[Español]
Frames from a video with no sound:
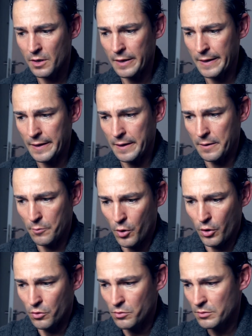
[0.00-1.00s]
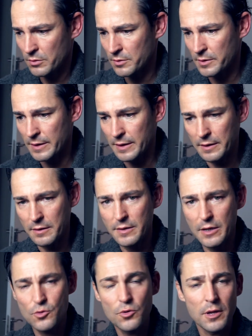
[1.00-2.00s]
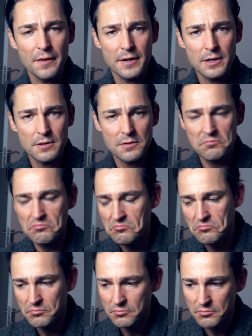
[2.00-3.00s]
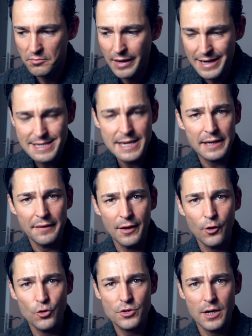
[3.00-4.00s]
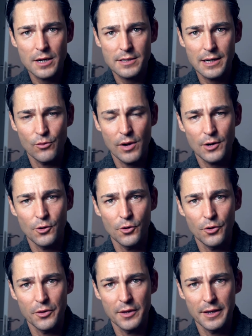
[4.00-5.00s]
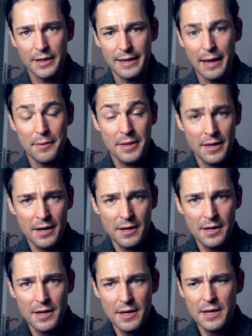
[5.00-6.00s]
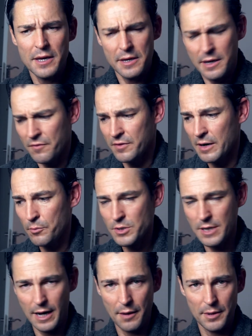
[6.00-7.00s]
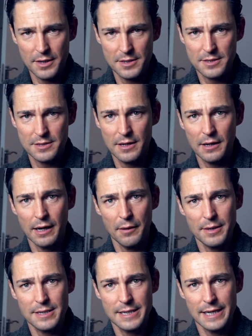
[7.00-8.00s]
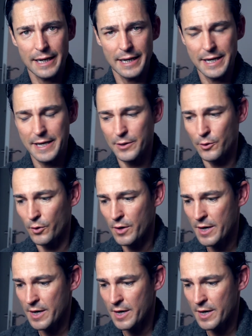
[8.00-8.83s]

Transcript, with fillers: Y bueno, eh, te suceden una serie de cosas a lo largo de la vida. Y al final, pues acabas. acabas creyendo.